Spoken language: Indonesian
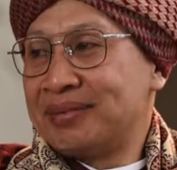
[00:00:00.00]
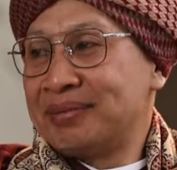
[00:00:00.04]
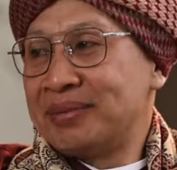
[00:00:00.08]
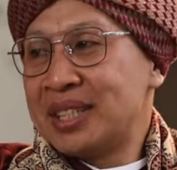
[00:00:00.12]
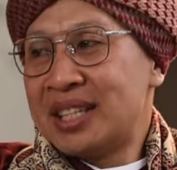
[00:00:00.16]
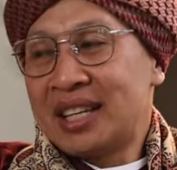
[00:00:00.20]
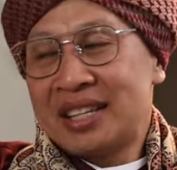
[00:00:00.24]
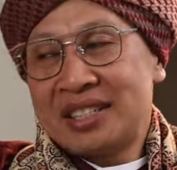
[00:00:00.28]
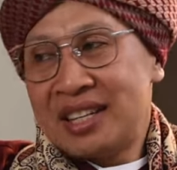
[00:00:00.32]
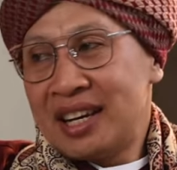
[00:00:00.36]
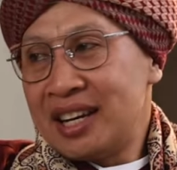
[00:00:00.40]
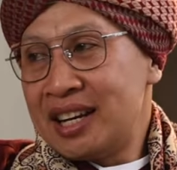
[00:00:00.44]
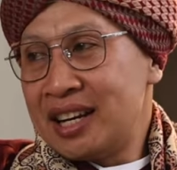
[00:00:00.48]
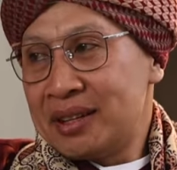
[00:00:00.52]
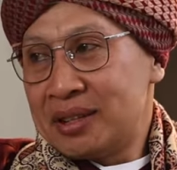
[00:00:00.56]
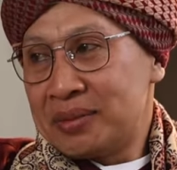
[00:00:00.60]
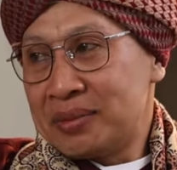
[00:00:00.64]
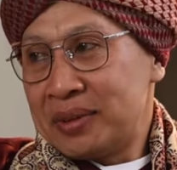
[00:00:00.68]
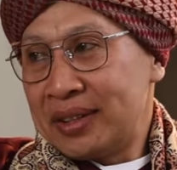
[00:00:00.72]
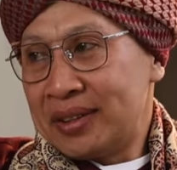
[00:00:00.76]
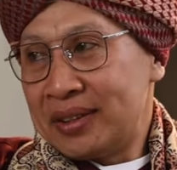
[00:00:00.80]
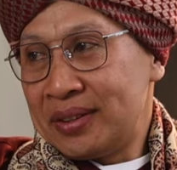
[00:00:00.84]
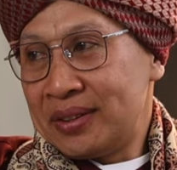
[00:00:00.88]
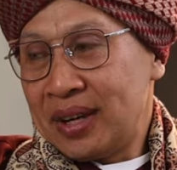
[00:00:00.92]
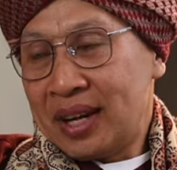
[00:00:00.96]
Bisa saja
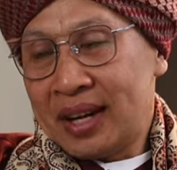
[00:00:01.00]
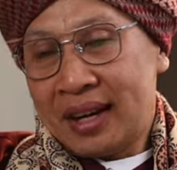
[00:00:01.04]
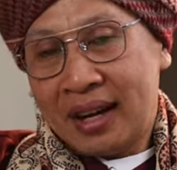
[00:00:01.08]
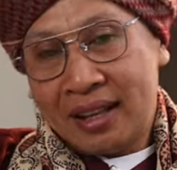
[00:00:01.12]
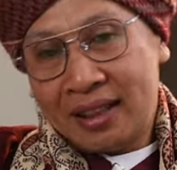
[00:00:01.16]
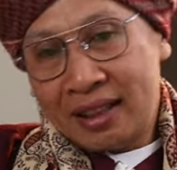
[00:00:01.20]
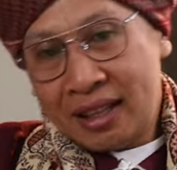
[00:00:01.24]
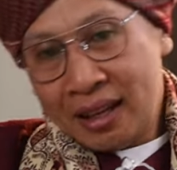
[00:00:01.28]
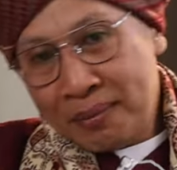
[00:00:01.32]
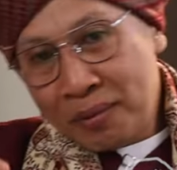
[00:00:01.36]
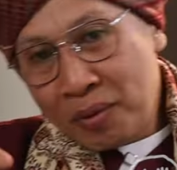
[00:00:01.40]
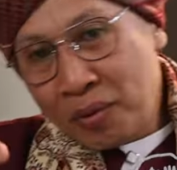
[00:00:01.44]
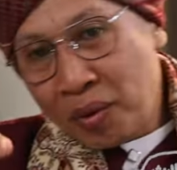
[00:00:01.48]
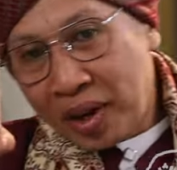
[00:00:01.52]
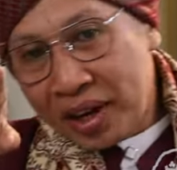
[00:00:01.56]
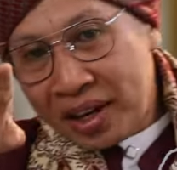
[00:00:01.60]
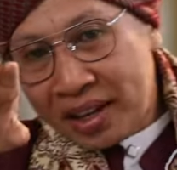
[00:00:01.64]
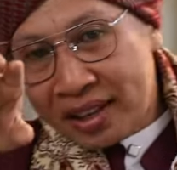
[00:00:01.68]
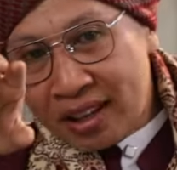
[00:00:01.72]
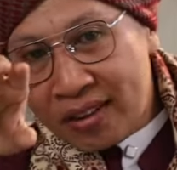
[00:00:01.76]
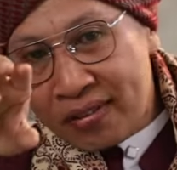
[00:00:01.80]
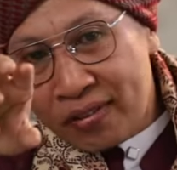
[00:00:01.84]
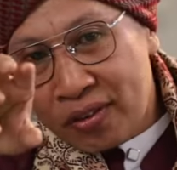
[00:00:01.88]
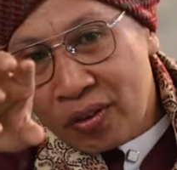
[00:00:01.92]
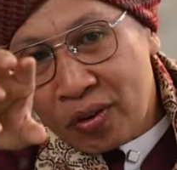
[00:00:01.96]
seperti itu. Akan tapi
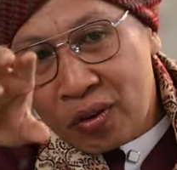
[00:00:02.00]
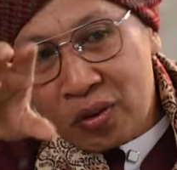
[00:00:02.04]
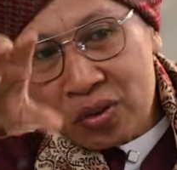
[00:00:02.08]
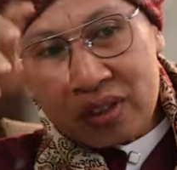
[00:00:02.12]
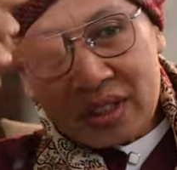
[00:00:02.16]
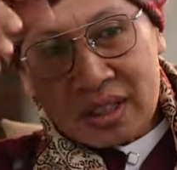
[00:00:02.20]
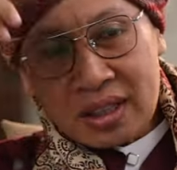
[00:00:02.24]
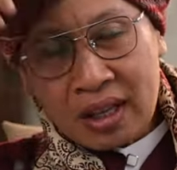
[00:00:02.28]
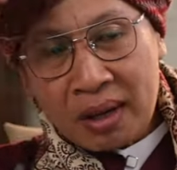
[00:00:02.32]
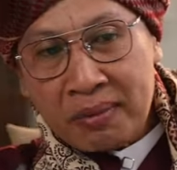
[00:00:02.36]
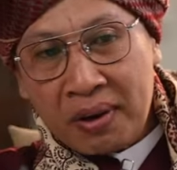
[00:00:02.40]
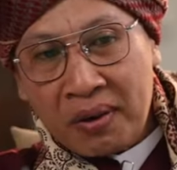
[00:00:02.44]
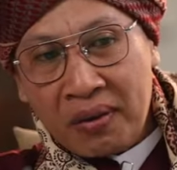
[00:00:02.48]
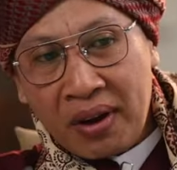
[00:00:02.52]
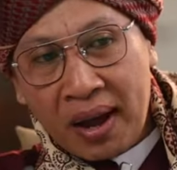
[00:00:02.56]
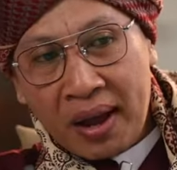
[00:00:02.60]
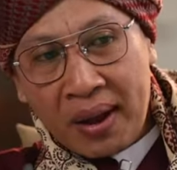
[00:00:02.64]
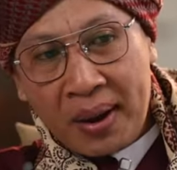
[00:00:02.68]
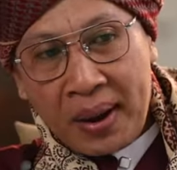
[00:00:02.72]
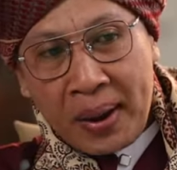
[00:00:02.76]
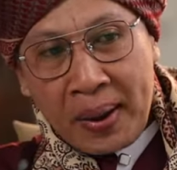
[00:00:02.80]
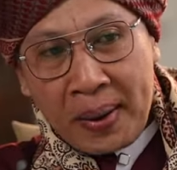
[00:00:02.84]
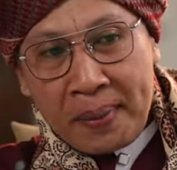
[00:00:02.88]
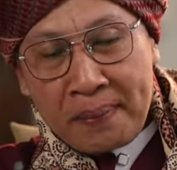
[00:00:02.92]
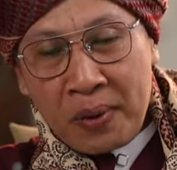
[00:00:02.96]
mungkin kita fokus tentang
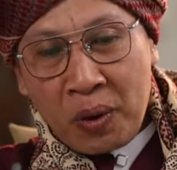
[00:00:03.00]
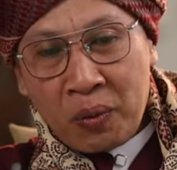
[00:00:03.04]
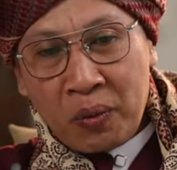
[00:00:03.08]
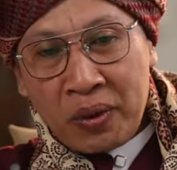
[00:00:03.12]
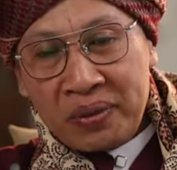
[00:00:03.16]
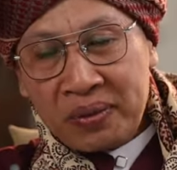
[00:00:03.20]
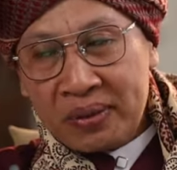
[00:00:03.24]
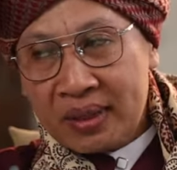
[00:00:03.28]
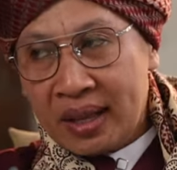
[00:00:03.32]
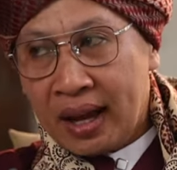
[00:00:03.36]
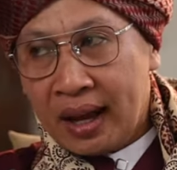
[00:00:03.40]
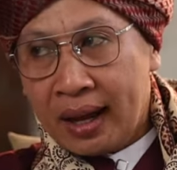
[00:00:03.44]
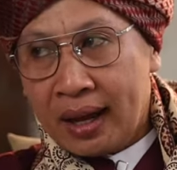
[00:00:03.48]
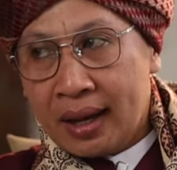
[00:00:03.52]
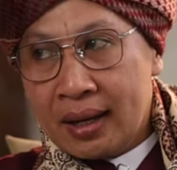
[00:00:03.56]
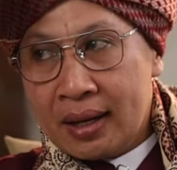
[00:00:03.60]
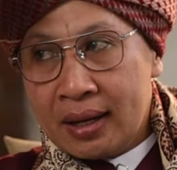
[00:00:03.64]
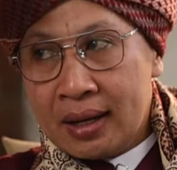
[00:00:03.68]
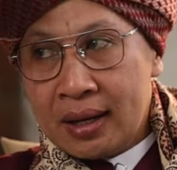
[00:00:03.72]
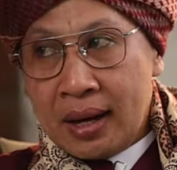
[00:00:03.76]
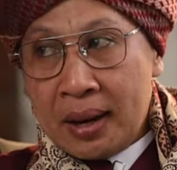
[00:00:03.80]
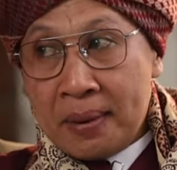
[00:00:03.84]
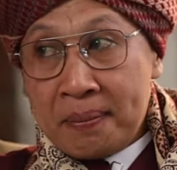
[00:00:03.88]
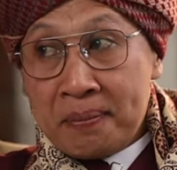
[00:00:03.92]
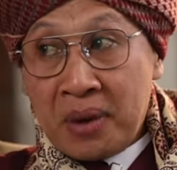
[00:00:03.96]
mawaddah,
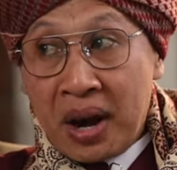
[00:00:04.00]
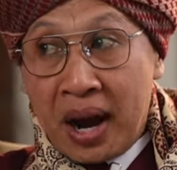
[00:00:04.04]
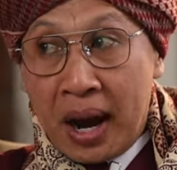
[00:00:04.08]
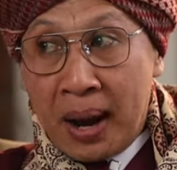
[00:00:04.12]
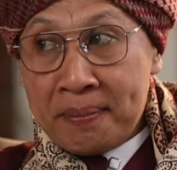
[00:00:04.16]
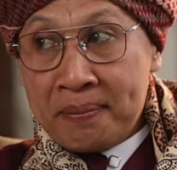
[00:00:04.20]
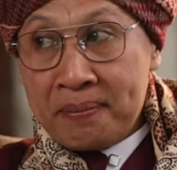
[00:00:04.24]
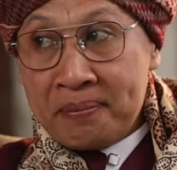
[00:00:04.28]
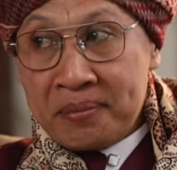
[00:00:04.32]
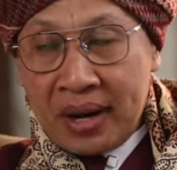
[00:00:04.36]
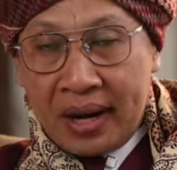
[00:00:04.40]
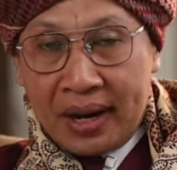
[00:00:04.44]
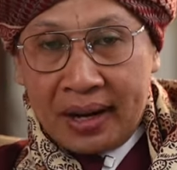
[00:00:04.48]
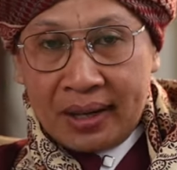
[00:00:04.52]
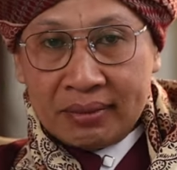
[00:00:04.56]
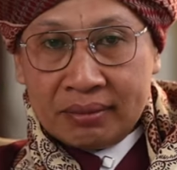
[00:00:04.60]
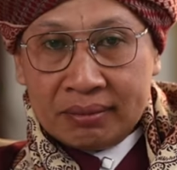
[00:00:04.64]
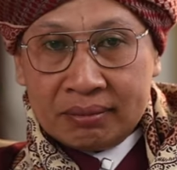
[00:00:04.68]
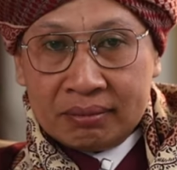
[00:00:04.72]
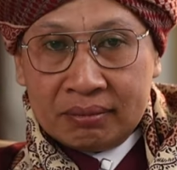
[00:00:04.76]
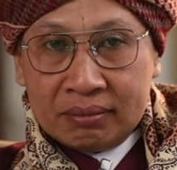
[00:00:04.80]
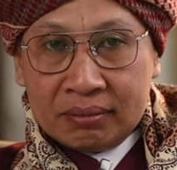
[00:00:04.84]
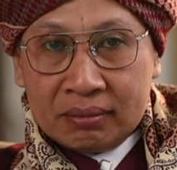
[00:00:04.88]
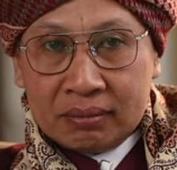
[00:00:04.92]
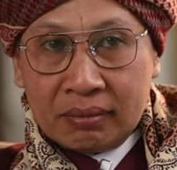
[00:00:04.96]
mahabbah.
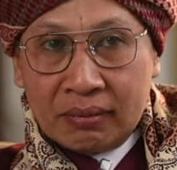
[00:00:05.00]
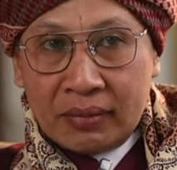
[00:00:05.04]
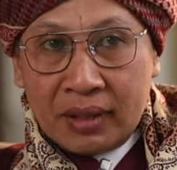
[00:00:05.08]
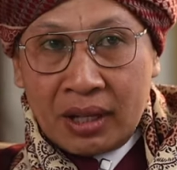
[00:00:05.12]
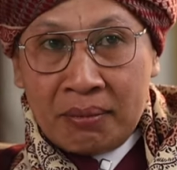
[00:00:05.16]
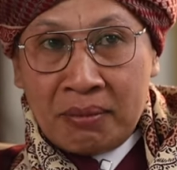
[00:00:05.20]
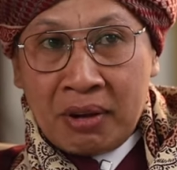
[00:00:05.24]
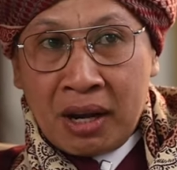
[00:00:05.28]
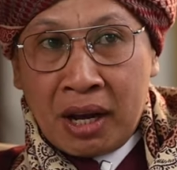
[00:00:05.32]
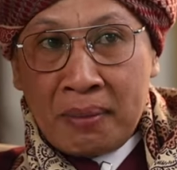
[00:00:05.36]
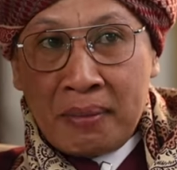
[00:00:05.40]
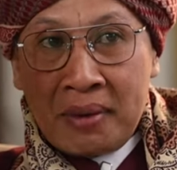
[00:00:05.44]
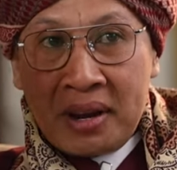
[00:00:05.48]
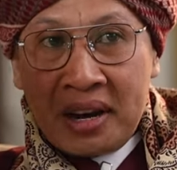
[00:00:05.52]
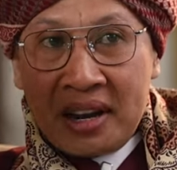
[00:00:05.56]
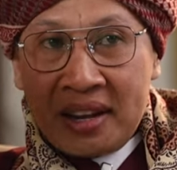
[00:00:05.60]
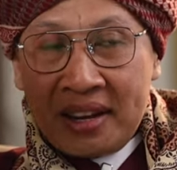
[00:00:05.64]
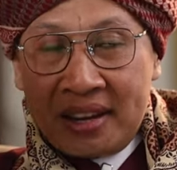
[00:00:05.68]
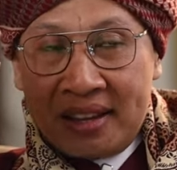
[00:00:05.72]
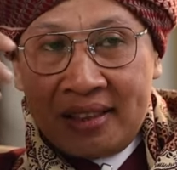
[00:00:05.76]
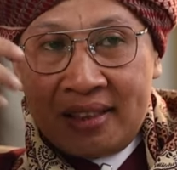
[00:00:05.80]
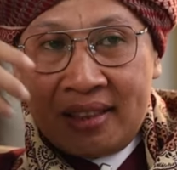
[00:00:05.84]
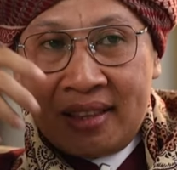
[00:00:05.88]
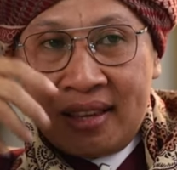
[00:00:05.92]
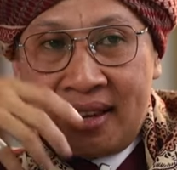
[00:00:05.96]

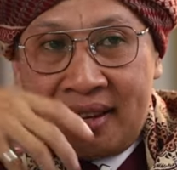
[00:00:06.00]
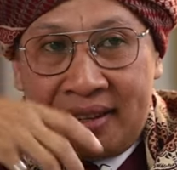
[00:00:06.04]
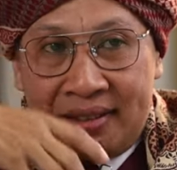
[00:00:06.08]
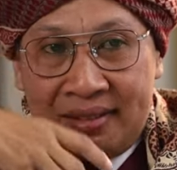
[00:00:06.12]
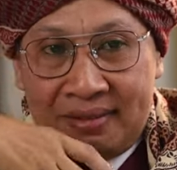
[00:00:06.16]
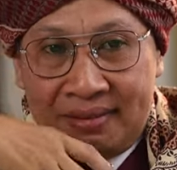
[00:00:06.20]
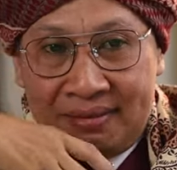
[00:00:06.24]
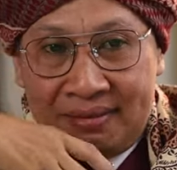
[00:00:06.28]
Bagaimana kita